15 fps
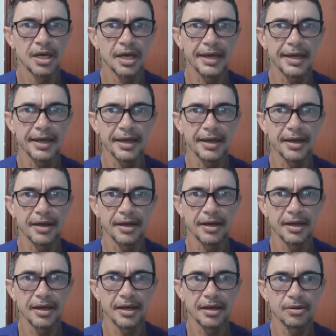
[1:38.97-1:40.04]
é,
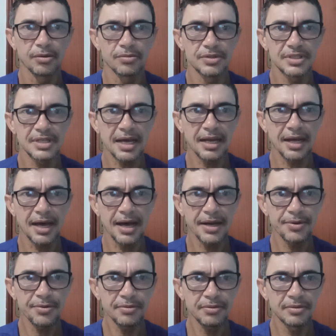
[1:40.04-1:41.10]
um
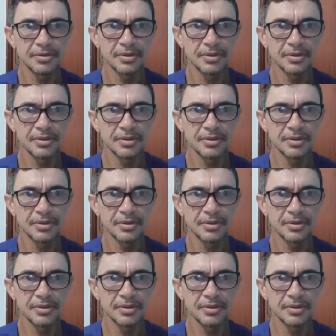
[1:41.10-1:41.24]
salário